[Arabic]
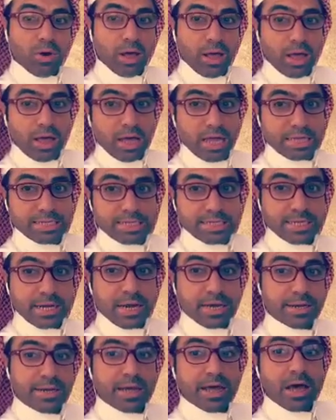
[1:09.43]

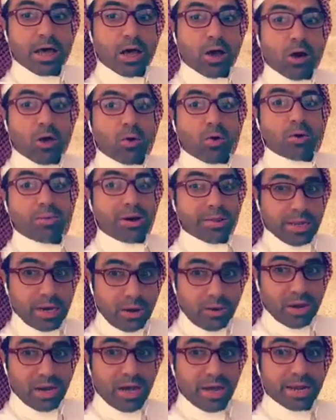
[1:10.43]
والسادة وبعض
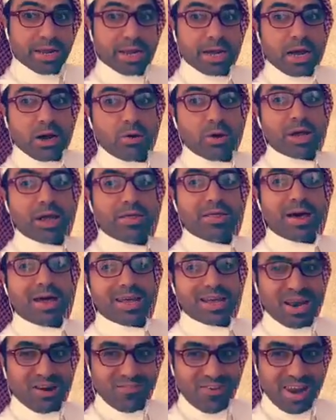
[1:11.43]
العوائل العريقة
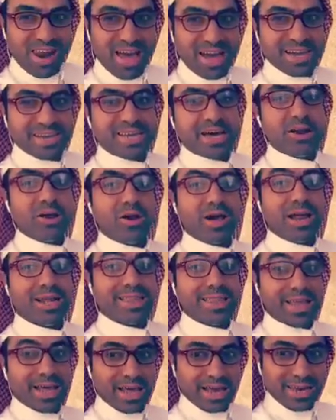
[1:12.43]
وكذلك الفلاحين على
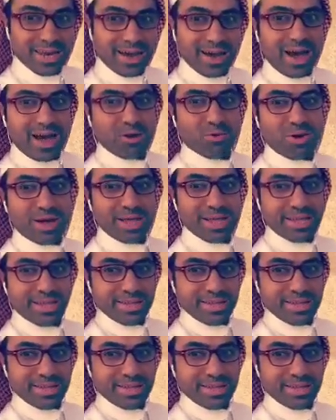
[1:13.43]
قولتنا النخالوة